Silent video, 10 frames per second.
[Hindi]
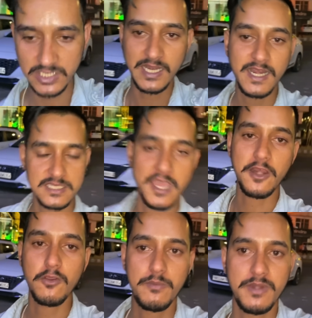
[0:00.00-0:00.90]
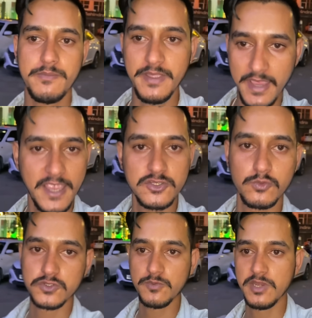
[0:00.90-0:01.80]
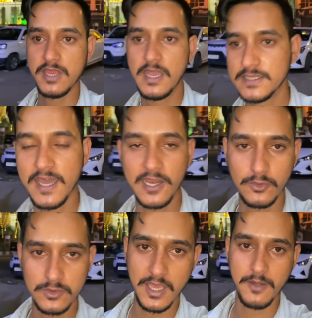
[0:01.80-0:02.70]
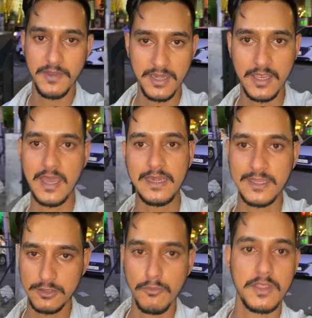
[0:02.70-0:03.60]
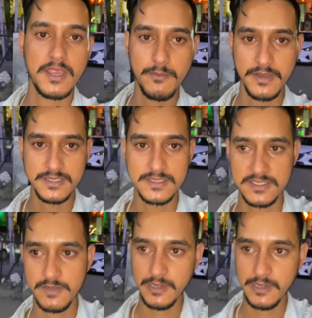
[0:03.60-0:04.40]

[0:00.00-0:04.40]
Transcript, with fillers: लेने जा रहा हूँ अपने पास कैश कुछ भी नहीं हज़ार दो हज़ार रुपये निकाल लेता हूँ कहीं एमरजेंसी में